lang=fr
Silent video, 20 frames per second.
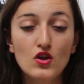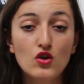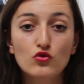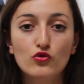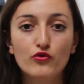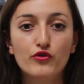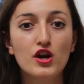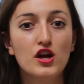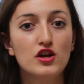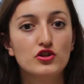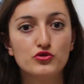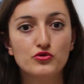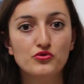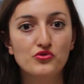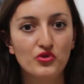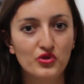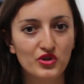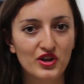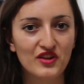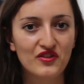Donc voilà, je
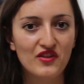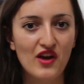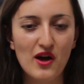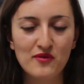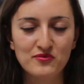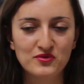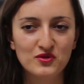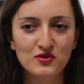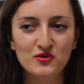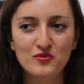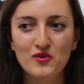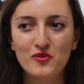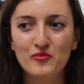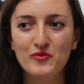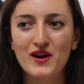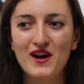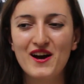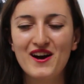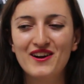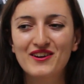ne regrette absolument
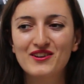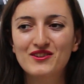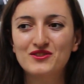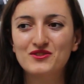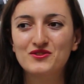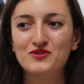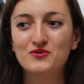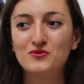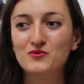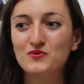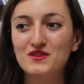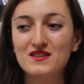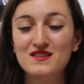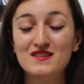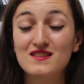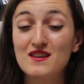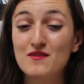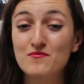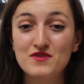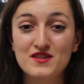pas, euh, ce sont
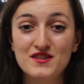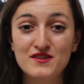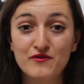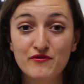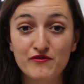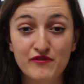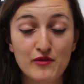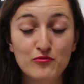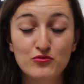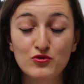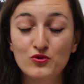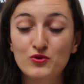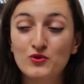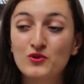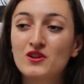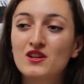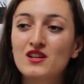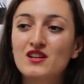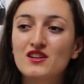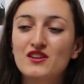des amis
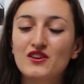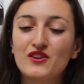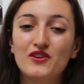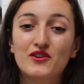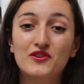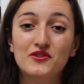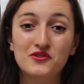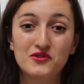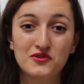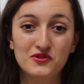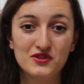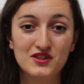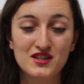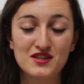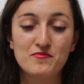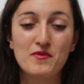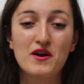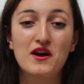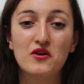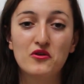fabuleux euh, que
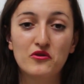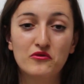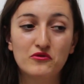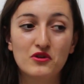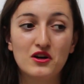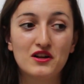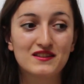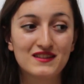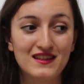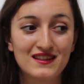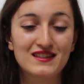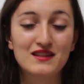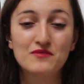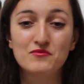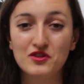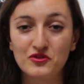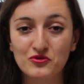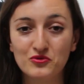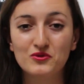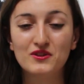j'espère revoir très très
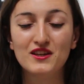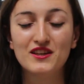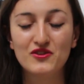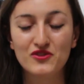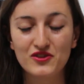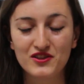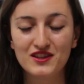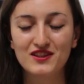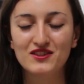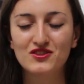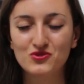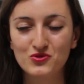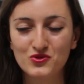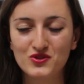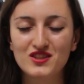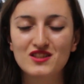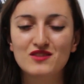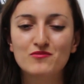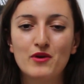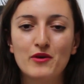bientôt. D'ailleurs, il y a des
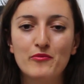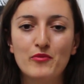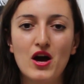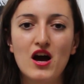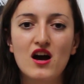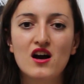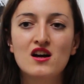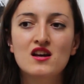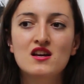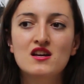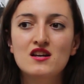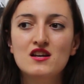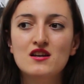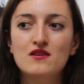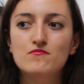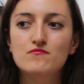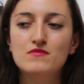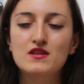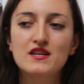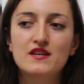choses qui se préparent.
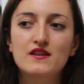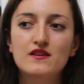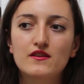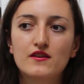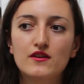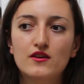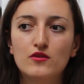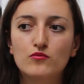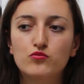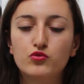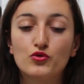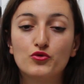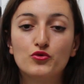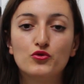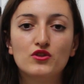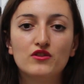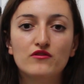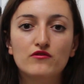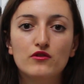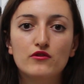Mais euh, pour
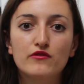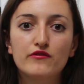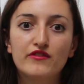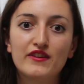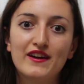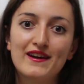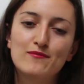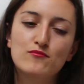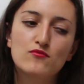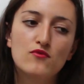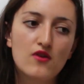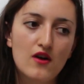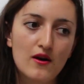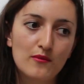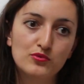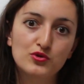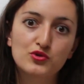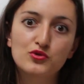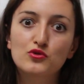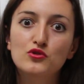ceux qui veulent vraiment
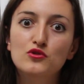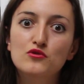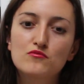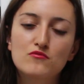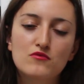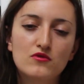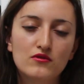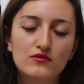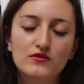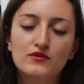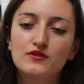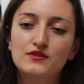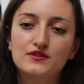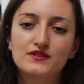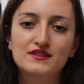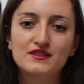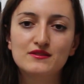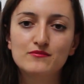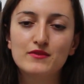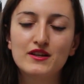absolument
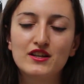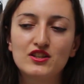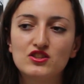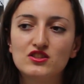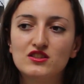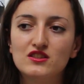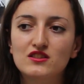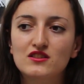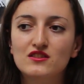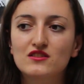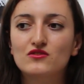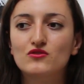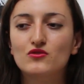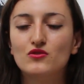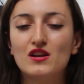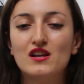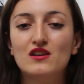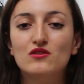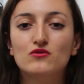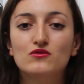s'immerger
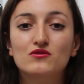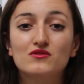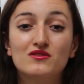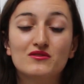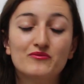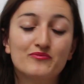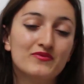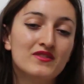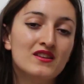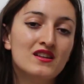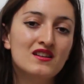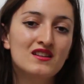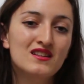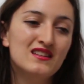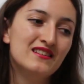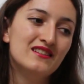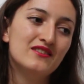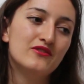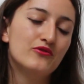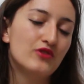dans la langue,
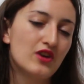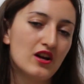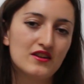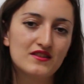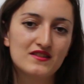voilà,